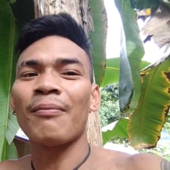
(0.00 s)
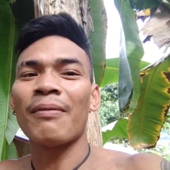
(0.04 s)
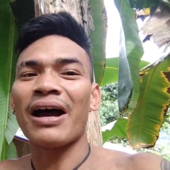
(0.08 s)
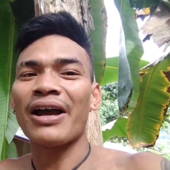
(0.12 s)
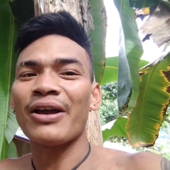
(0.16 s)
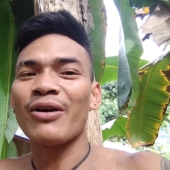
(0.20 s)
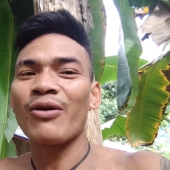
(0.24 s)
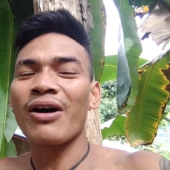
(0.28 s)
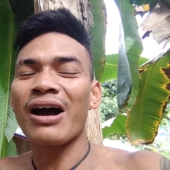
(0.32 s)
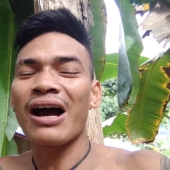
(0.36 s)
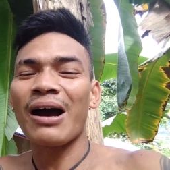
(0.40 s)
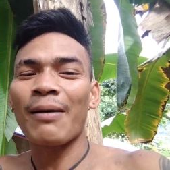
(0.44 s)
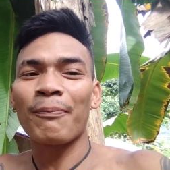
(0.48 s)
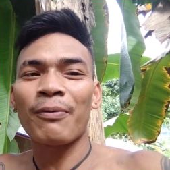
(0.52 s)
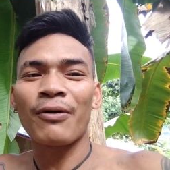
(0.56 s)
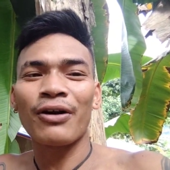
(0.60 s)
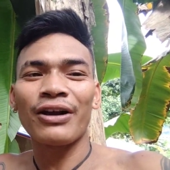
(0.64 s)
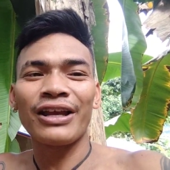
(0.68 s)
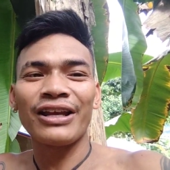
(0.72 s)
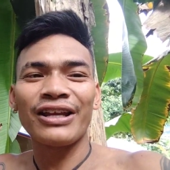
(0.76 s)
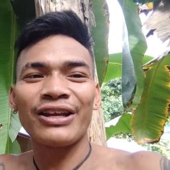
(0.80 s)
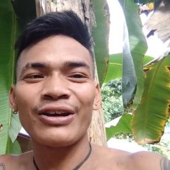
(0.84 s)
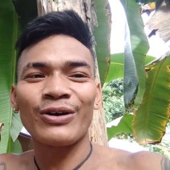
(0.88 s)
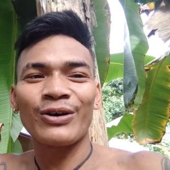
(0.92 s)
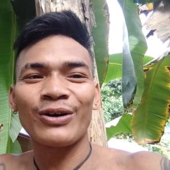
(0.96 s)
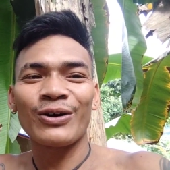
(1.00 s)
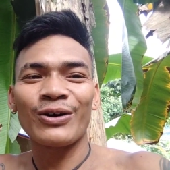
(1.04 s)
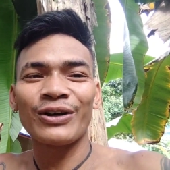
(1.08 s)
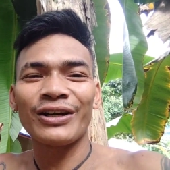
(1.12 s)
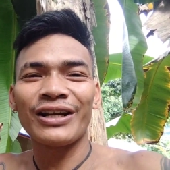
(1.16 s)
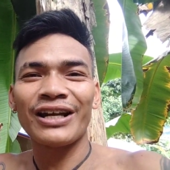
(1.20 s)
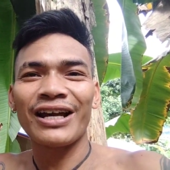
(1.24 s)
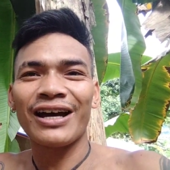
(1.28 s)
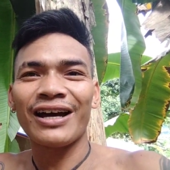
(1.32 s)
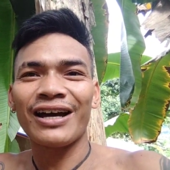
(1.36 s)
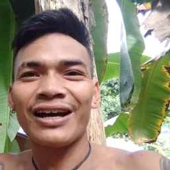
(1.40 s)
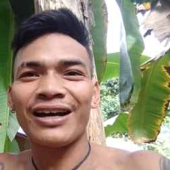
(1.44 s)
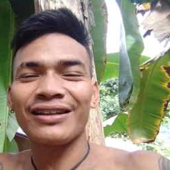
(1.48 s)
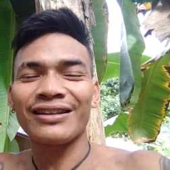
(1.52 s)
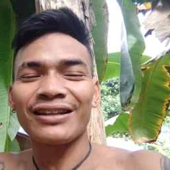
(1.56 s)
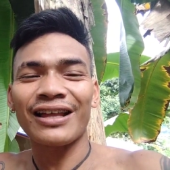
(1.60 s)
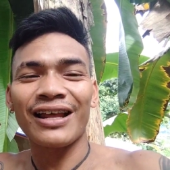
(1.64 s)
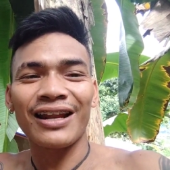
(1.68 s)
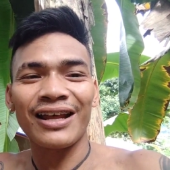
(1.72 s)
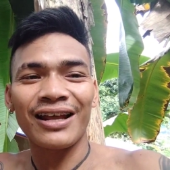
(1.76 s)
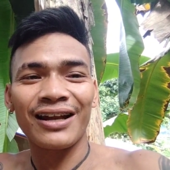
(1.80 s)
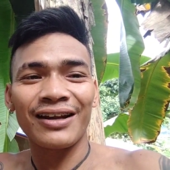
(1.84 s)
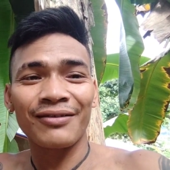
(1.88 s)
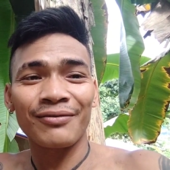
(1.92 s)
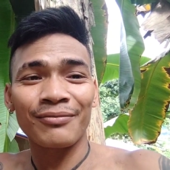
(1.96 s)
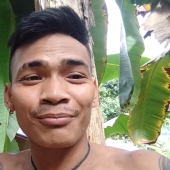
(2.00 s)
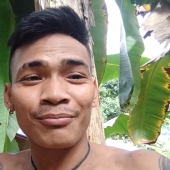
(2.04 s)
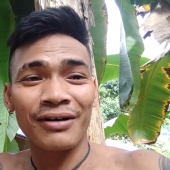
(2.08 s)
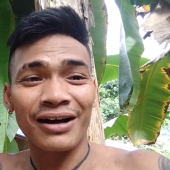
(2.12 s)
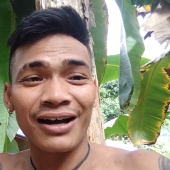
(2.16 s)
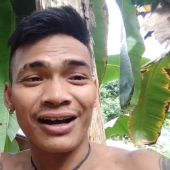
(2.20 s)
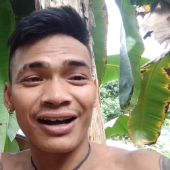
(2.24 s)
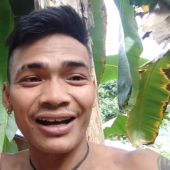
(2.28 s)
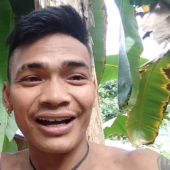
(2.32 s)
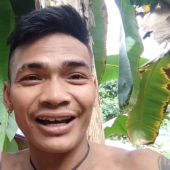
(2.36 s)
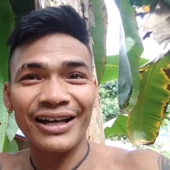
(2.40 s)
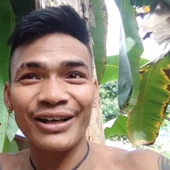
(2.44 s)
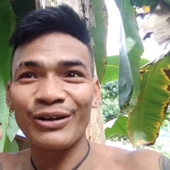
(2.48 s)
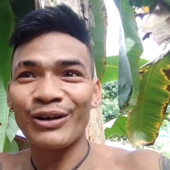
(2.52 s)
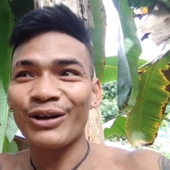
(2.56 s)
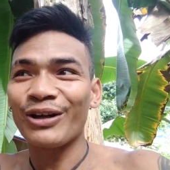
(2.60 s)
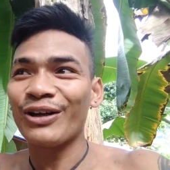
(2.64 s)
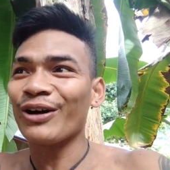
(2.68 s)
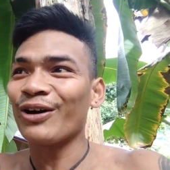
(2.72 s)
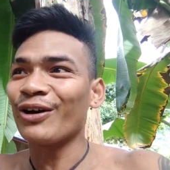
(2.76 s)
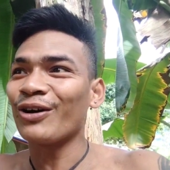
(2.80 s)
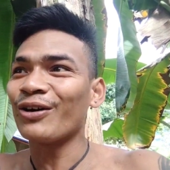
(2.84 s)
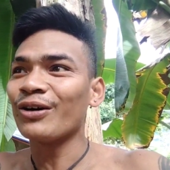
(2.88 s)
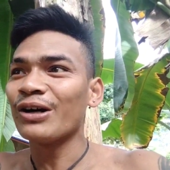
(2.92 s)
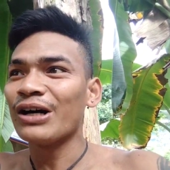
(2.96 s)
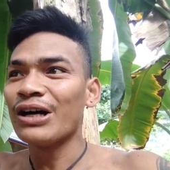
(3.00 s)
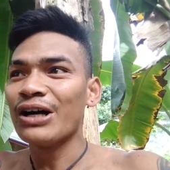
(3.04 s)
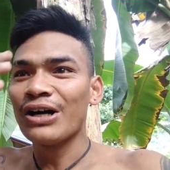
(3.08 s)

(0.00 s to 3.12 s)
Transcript: maayong hapon ninyo dia tanan mga kaidol no.